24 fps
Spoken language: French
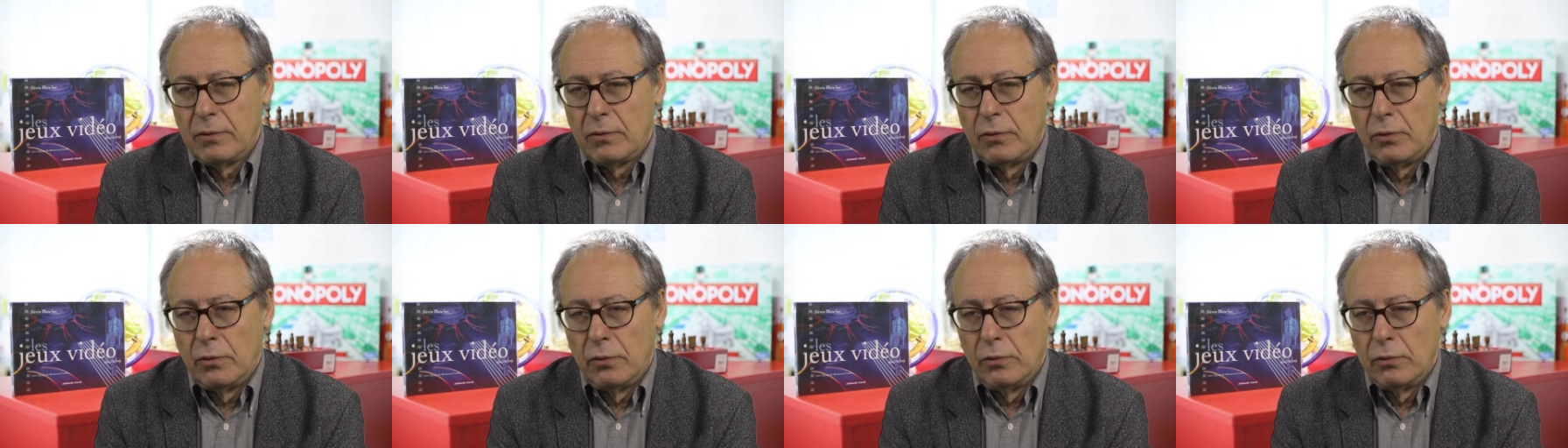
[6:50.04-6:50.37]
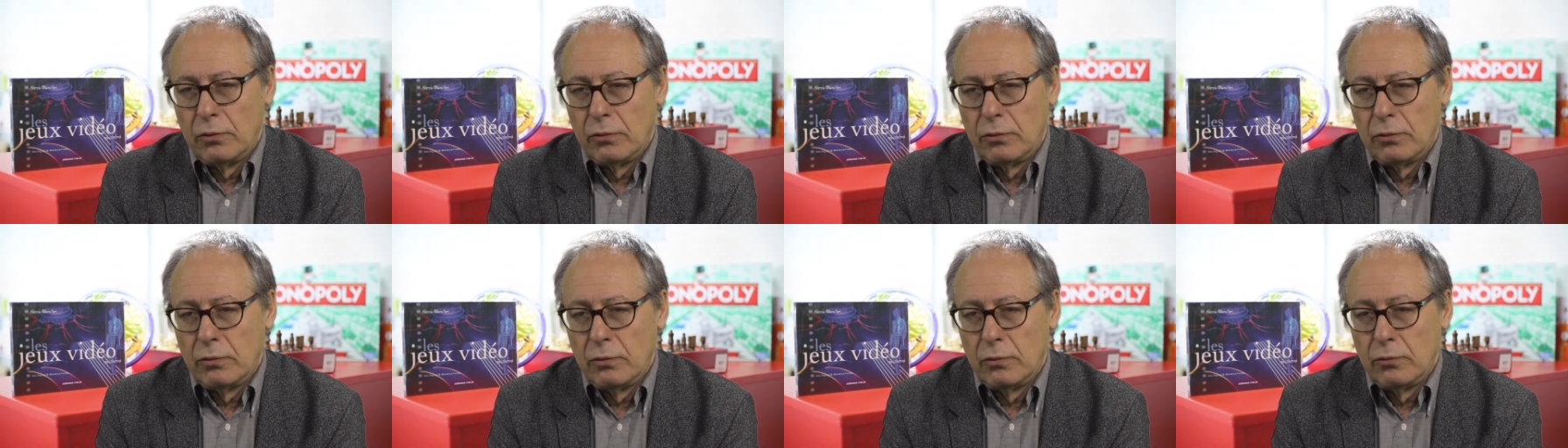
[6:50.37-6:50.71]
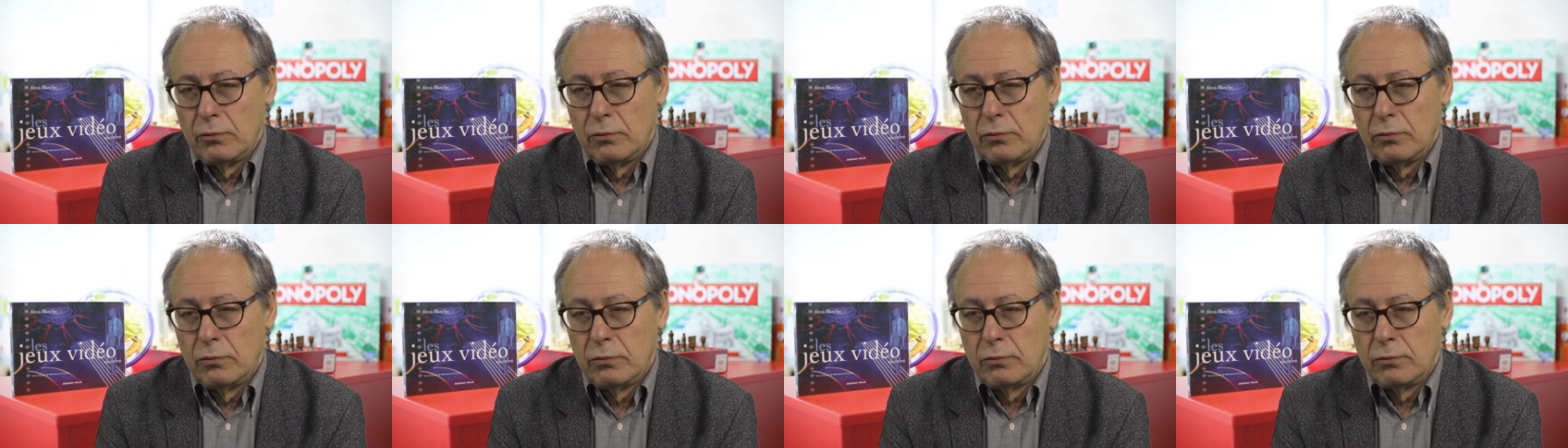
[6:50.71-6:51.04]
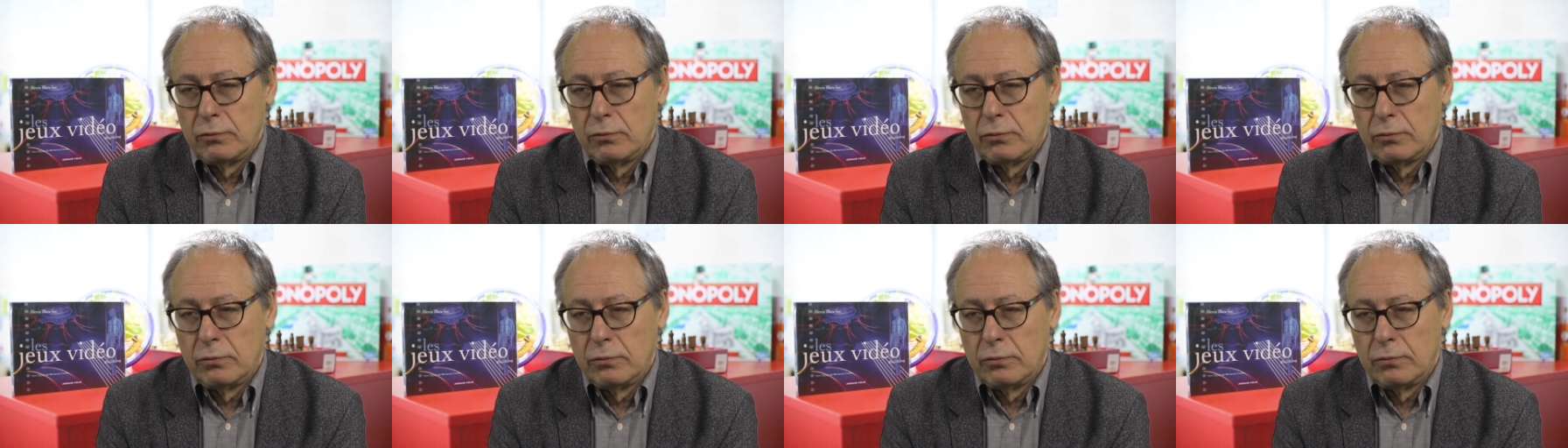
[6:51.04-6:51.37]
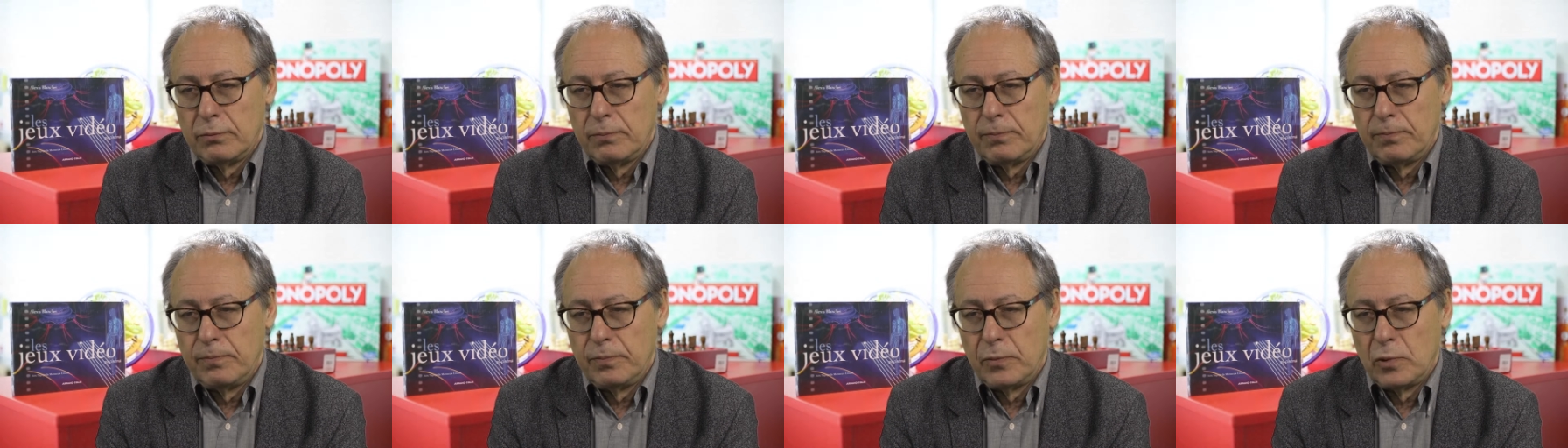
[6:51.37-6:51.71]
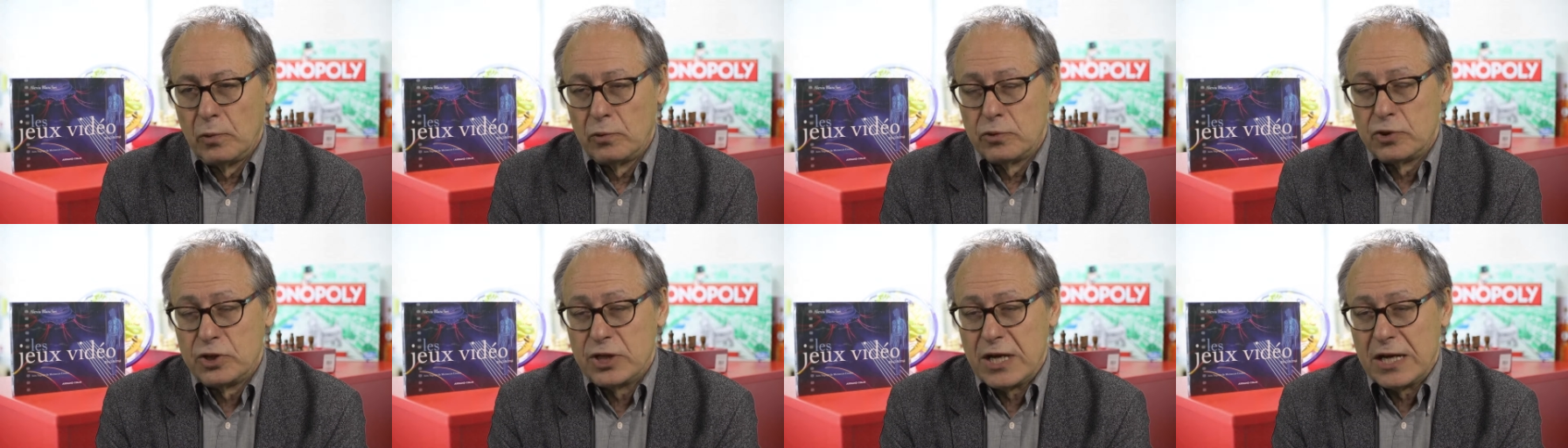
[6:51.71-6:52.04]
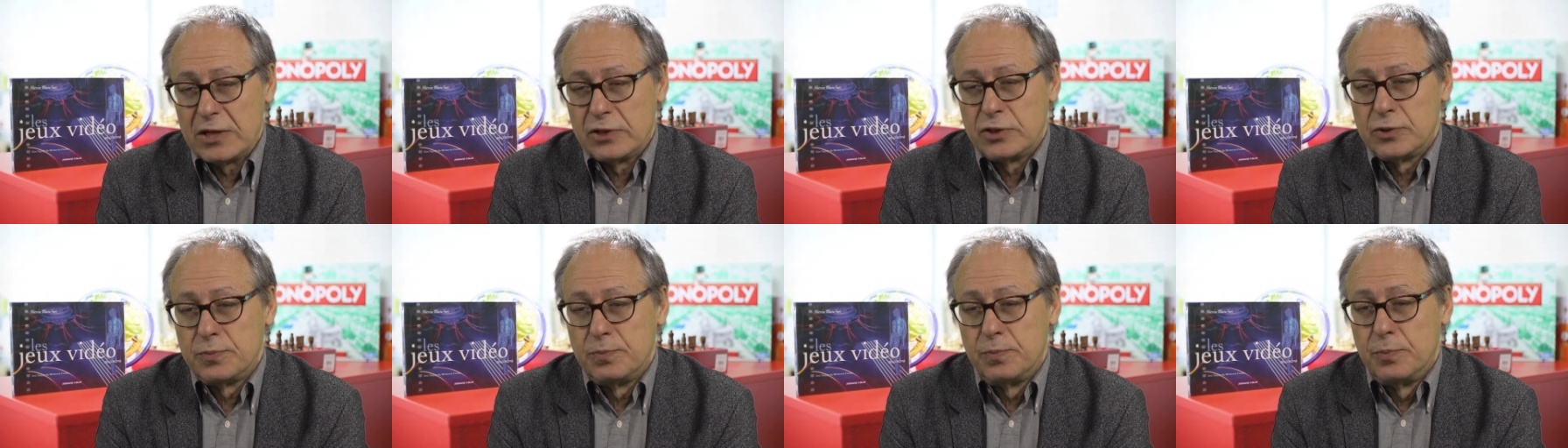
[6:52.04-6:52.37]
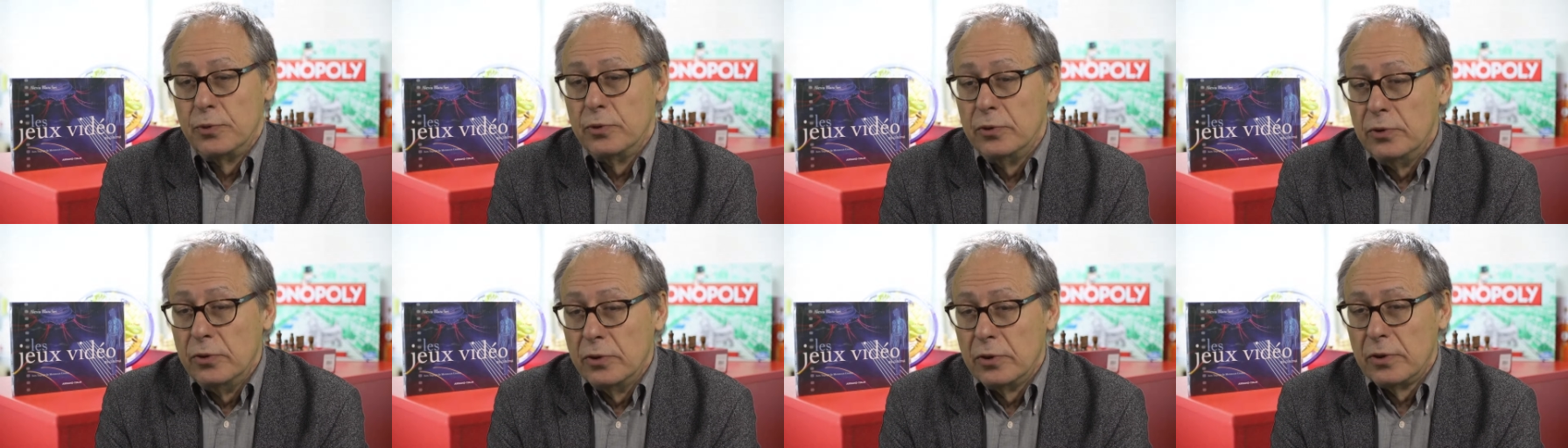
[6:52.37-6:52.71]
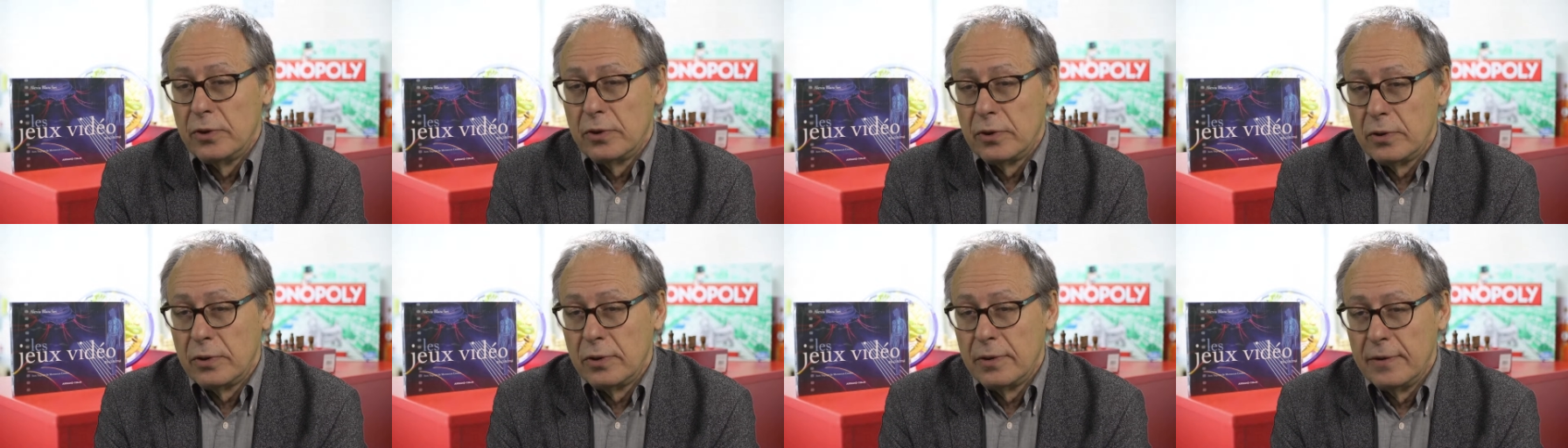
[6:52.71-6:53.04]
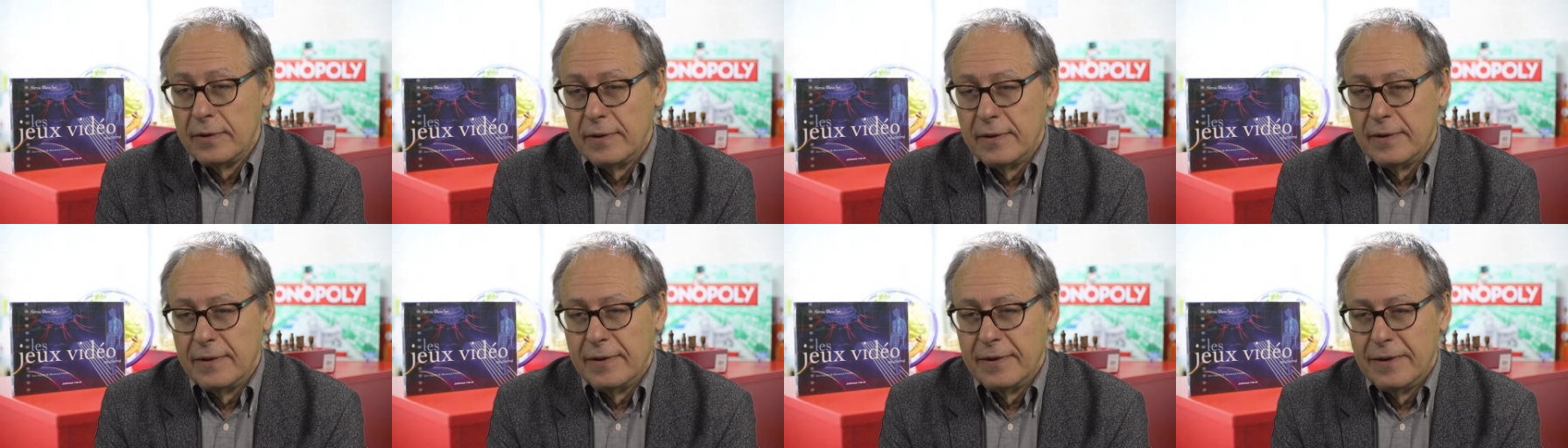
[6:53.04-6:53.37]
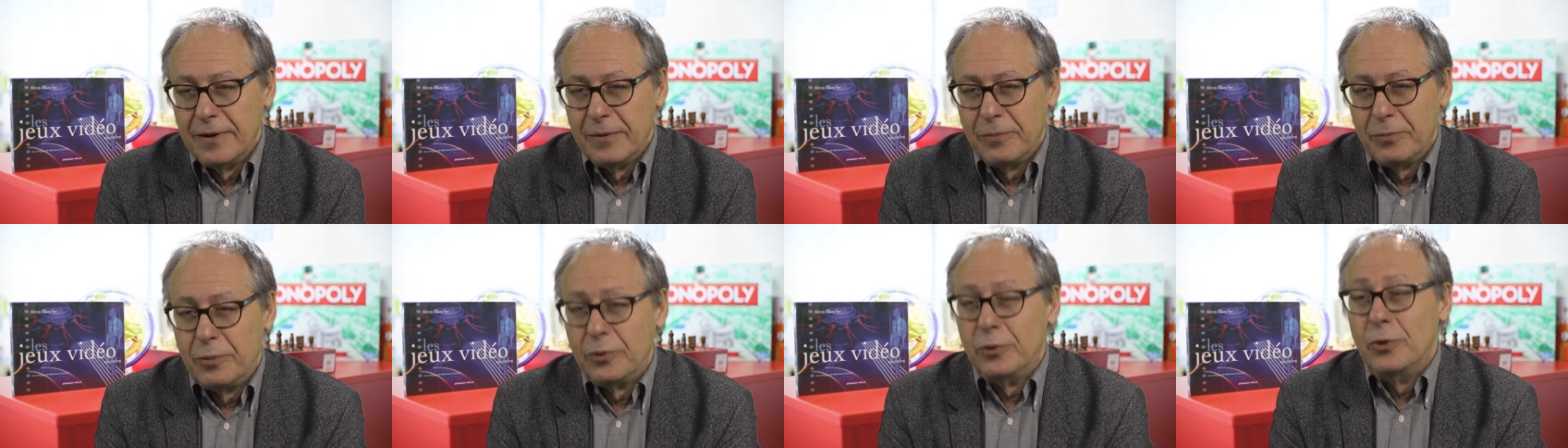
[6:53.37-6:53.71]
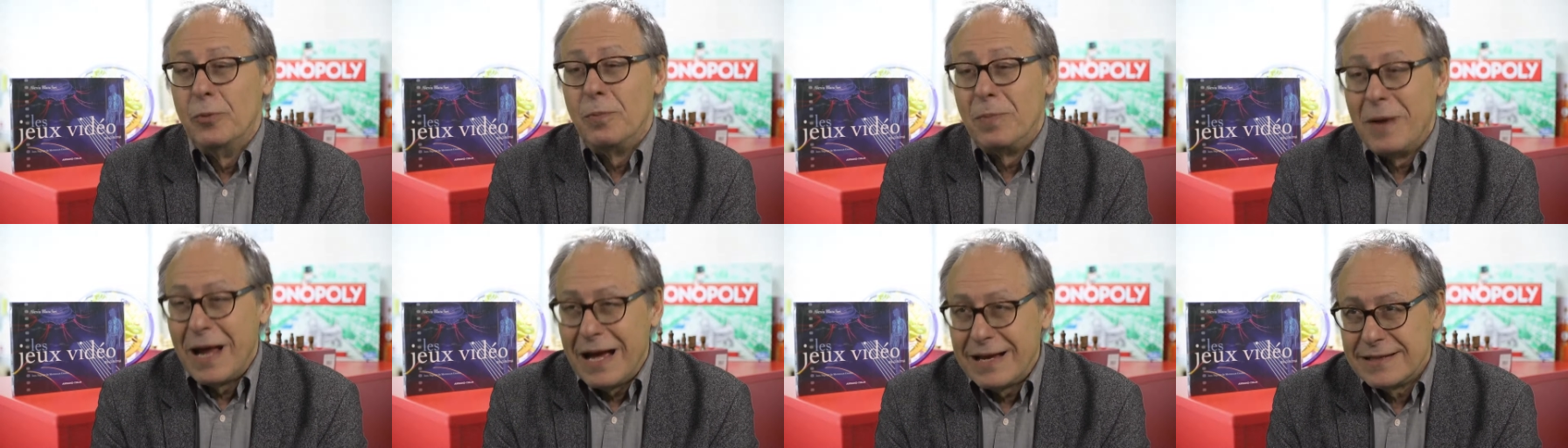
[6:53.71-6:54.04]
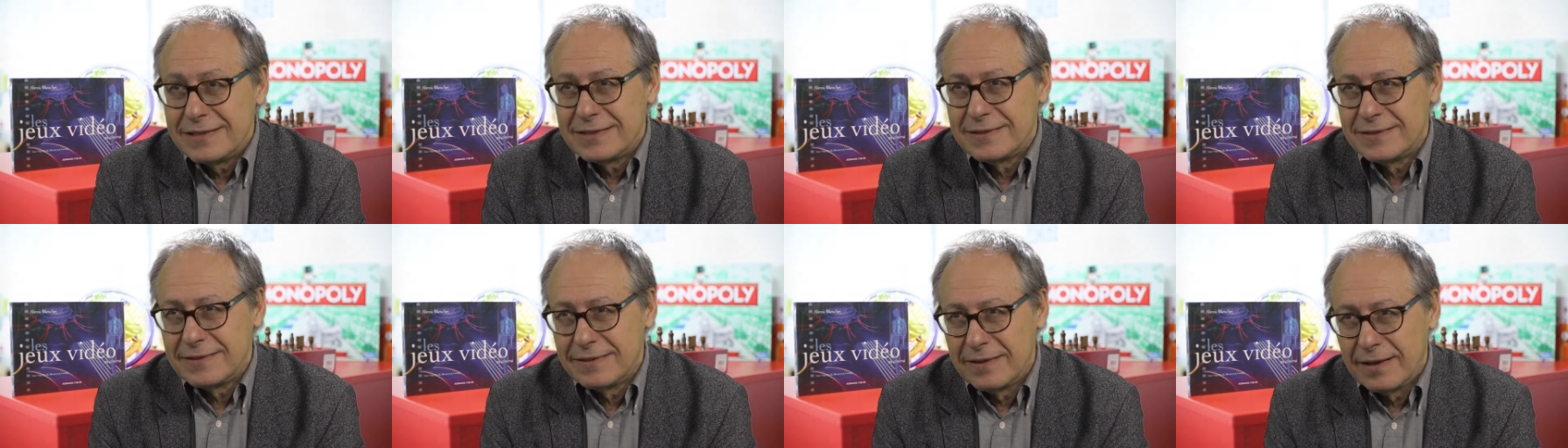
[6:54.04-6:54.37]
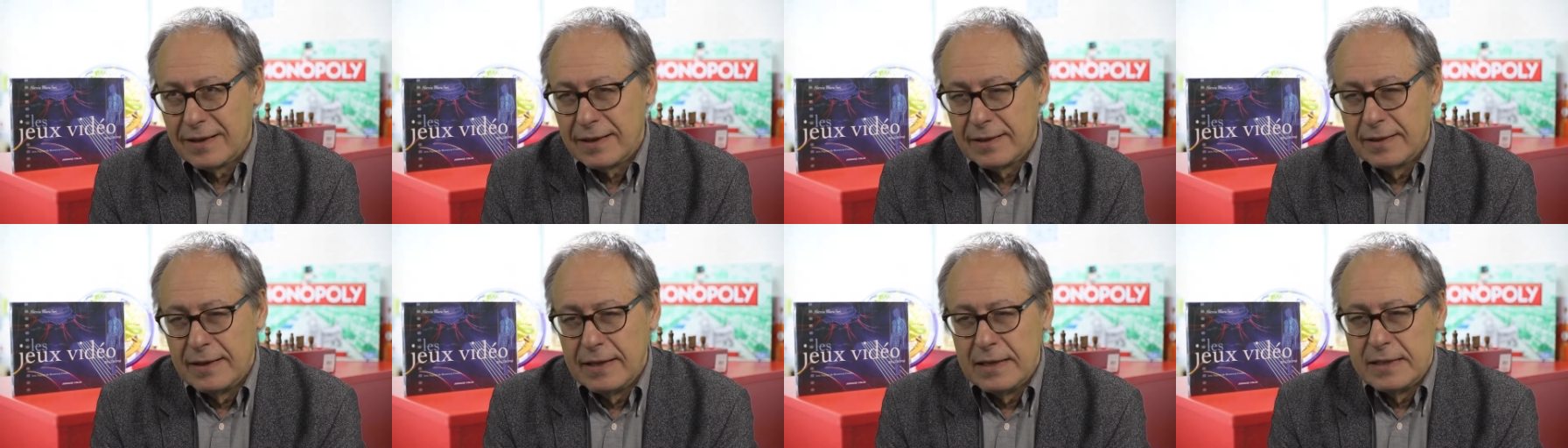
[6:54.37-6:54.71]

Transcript: on, cherche peu de peu de place. Hein.